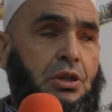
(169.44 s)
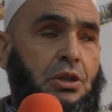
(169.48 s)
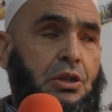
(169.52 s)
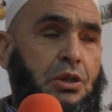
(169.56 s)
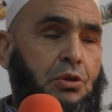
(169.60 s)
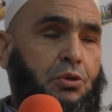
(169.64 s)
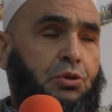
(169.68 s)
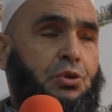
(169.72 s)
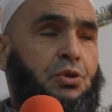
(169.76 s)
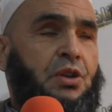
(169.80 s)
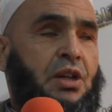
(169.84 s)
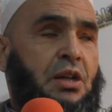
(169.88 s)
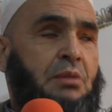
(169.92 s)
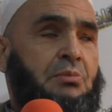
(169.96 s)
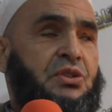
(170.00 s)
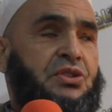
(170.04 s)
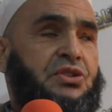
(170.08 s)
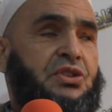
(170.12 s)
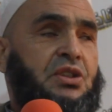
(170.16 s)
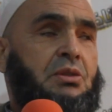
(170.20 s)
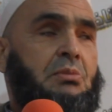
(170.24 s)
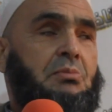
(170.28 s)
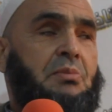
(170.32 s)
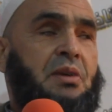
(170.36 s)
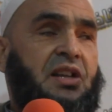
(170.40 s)
رخضون عام
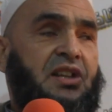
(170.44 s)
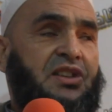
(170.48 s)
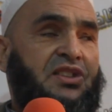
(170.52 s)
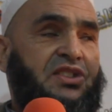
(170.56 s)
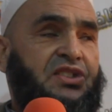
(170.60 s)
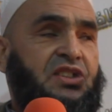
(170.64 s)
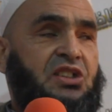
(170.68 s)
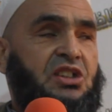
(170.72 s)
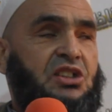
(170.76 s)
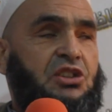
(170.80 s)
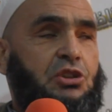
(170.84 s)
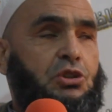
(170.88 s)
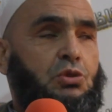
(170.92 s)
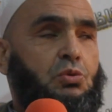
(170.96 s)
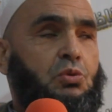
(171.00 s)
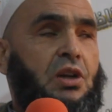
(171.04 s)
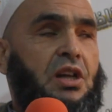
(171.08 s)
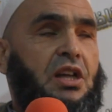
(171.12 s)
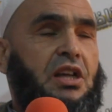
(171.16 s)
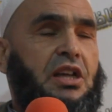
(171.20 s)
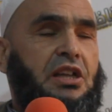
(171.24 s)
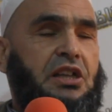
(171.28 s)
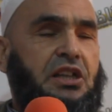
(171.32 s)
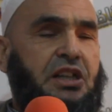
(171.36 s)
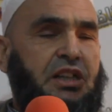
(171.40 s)
سيدي مرات تسني
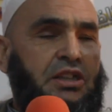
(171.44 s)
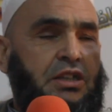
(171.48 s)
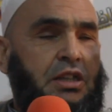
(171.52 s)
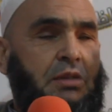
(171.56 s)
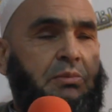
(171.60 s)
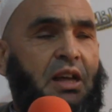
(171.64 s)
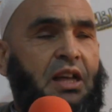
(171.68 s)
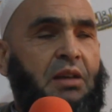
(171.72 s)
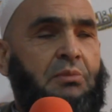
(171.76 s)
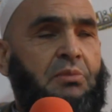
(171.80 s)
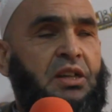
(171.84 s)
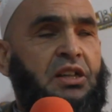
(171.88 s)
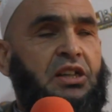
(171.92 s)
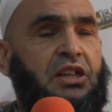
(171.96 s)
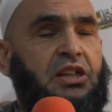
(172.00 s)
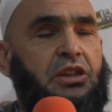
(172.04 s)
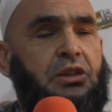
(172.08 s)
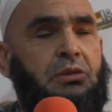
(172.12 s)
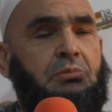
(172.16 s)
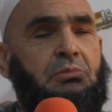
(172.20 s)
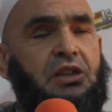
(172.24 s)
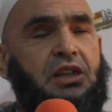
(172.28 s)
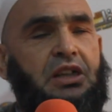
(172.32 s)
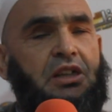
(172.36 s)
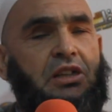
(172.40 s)
الدوله يخدم عامين
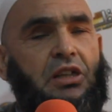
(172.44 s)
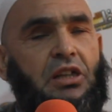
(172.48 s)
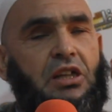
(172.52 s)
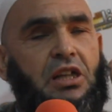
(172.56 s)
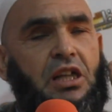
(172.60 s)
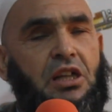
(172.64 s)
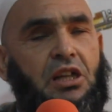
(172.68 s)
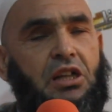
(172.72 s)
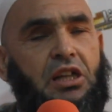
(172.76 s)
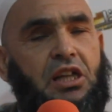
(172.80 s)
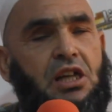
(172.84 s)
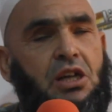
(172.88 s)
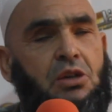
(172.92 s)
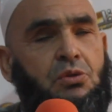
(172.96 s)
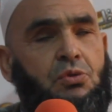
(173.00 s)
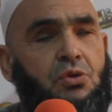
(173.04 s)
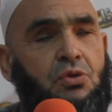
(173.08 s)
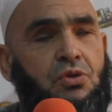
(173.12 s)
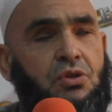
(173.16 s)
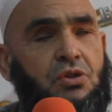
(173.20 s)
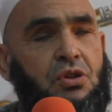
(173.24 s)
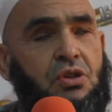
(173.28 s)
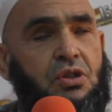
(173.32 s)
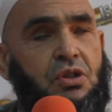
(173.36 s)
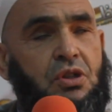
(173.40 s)
يخدم غير غير
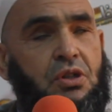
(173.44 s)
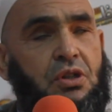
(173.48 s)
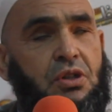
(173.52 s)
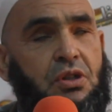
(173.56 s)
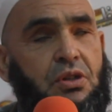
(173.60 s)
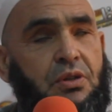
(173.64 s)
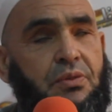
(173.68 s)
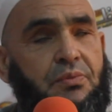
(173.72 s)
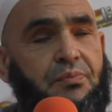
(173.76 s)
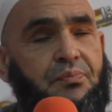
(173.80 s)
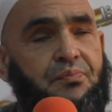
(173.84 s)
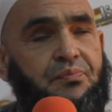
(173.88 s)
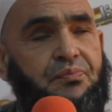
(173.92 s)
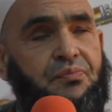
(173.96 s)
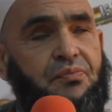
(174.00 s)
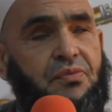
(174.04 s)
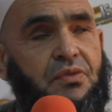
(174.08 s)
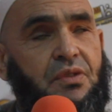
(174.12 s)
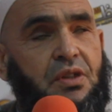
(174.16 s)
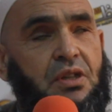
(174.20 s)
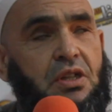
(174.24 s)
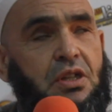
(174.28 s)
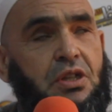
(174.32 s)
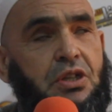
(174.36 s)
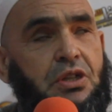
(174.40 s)
قانون
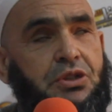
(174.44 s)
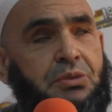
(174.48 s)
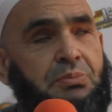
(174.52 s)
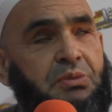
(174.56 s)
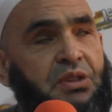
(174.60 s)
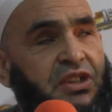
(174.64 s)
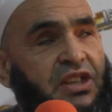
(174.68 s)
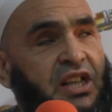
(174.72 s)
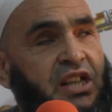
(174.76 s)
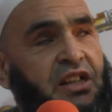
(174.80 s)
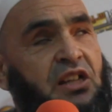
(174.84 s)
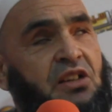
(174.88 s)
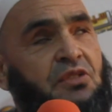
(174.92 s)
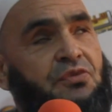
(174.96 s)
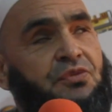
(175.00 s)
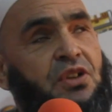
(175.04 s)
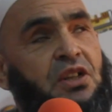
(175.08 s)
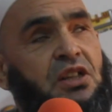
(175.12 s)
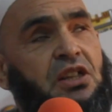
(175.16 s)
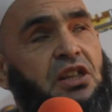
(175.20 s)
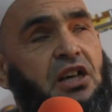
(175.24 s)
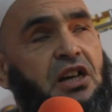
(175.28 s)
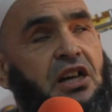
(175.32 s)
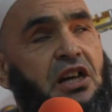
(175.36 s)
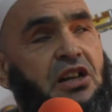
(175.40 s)
سميتين
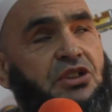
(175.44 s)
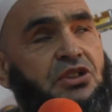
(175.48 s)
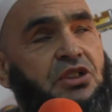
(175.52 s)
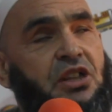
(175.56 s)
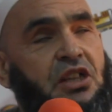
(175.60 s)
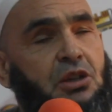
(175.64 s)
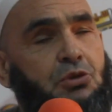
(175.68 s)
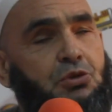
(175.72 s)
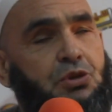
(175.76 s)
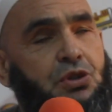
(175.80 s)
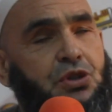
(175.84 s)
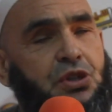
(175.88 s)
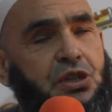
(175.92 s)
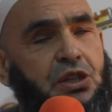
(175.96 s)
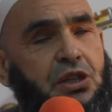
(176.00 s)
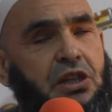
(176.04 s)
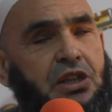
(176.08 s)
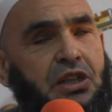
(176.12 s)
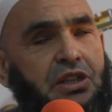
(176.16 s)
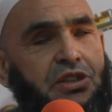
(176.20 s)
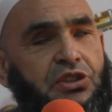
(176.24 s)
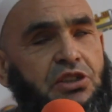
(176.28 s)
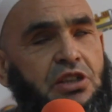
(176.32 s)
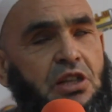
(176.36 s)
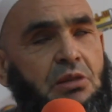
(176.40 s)
كي كيقارس نقاو شي
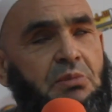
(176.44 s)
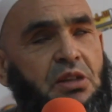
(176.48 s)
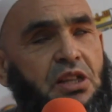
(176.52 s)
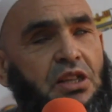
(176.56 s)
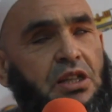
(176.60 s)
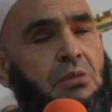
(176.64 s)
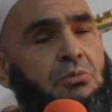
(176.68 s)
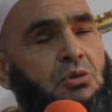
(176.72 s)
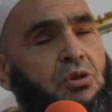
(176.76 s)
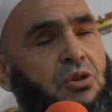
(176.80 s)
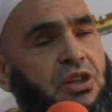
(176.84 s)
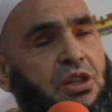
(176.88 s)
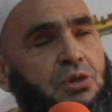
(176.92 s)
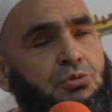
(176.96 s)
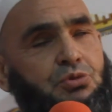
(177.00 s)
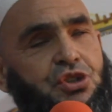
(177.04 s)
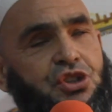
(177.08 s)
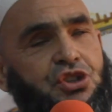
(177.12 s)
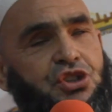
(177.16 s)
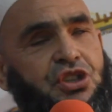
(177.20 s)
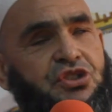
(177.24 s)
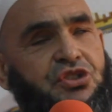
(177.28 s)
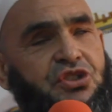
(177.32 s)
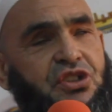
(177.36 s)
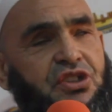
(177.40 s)
غاسدين محكمة وهذا
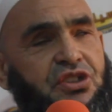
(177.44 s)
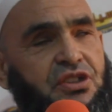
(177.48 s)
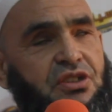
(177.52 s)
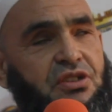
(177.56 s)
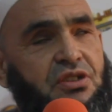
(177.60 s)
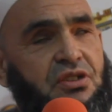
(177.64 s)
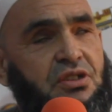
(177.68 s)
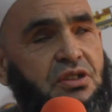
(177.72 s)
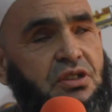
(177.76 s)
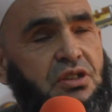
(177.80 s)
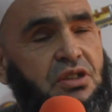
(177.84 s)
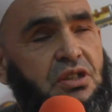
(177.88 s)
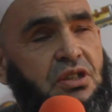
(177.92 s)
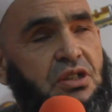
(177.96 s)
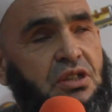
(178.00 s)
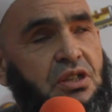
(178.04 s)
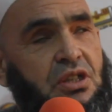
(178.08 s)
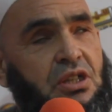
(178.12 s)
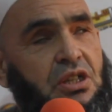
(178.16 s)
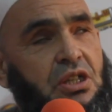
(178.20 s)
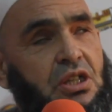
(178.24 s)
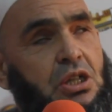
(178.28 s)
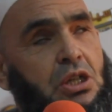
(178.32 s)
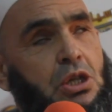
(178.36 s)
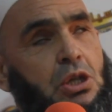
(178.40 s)
وشي سيدي
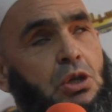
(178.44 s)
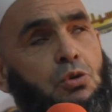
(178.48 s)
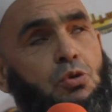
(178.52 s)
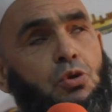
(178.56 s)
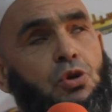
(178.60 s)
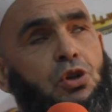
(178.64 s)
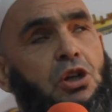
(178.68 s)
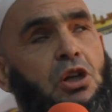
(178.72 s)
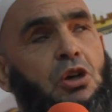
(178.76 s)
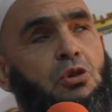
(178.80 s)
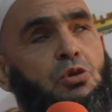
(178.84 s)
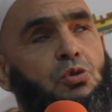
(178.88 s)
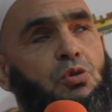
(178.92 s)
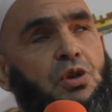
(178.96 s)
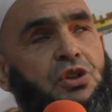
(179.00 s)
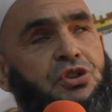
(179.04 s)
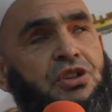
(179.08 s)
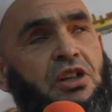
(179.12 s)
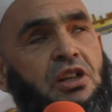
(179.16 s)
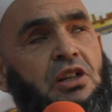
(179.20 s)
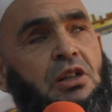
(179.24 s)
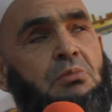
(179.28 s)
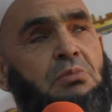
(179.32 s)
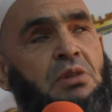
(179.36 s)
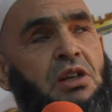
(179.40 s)
والله
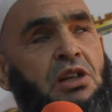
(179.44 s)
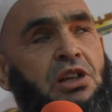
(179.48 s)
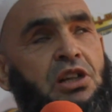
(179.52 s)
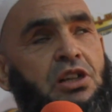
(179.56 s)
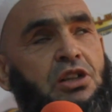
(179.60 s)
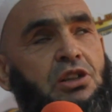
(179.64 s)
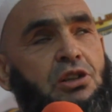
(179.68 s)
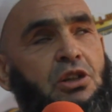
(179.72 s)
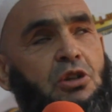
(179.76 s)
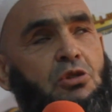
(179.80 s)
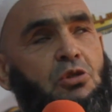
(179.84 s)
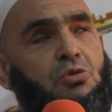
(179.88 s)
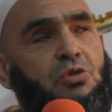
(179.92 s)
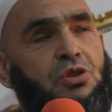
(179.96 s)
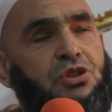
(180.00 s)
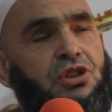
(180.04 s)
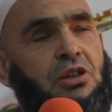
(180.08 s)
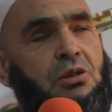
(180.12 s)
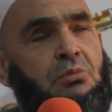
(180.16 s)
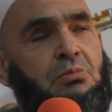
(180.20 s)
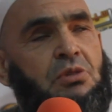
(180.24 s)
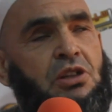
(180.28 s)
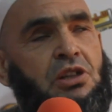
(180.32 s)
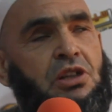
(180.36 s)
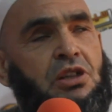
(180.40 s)
الوطن الملك الله
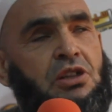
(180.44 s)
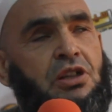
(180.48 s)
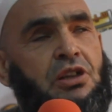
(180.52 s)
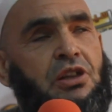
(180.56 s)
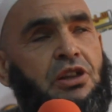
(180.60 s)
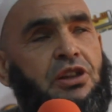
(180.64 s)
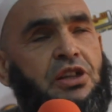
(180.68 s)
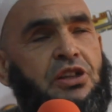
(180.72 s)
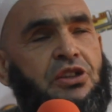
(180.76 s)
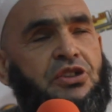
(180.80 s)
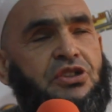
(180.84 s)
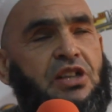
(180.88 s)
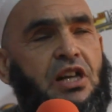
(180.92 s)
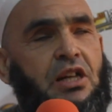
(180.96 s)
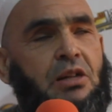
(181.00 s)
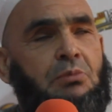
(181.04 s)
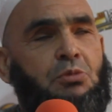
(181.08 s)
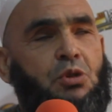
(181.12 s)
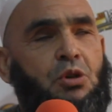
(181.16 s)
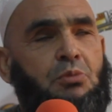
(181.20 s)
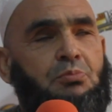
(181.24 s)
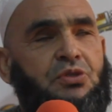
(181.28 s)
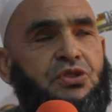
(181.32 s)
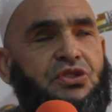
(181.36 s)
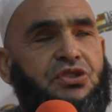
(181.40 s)
الوطن الملك غادي نصار
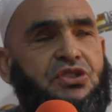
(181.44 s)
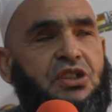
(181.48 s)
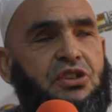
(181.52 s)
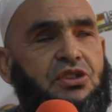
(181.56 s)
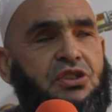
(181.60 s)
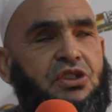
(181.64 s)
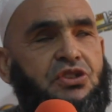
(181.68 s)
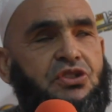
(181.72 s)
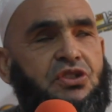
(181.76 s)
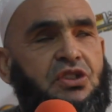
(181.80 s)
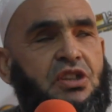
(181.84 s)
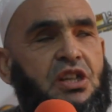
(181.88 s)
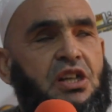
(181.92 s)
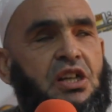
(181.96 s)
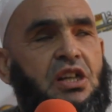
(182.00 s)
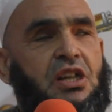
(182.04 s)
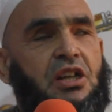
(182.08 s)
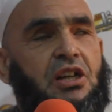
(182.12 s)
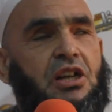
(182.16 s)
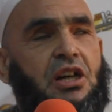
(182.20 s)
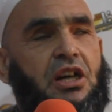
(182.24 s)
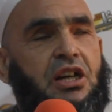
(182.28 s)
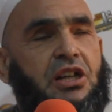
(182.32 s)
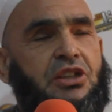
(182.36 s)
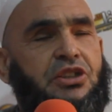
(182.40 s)
محمد السادس
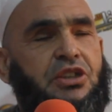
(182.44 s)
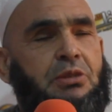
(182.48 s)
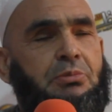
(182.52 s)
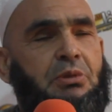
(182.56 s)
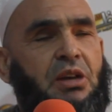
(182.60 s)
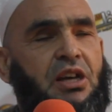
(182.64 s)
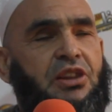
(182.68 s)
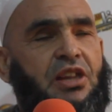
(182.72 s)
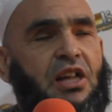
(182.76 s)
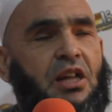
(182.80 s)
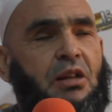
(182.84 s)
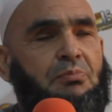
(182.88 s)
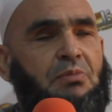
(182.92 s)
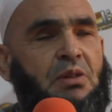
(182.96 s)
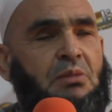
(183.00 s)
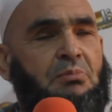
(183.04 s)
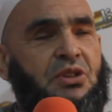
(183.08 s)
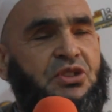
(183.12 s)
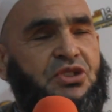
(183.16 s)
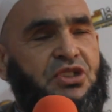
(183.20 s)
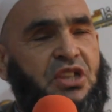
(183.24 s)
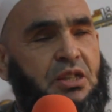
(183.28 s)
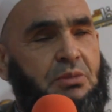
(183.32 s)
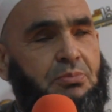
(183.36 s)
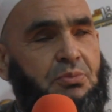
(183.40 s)
اخاسي بعض ربي
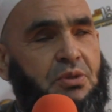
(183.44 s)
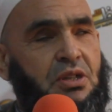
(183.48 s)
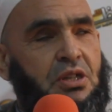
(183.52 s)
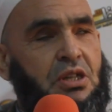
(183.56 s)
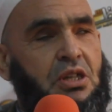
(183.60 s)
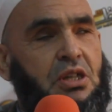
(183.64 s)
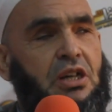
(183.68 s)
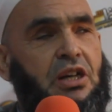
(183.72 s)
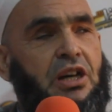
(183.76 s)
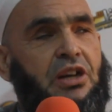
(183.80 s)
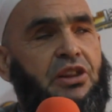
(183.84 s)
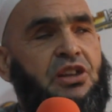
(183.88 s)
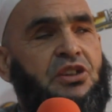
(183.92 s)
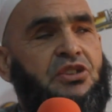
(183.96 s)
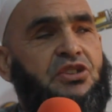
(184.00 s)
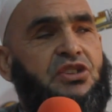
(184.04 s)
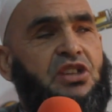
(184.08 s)
المصايب غادي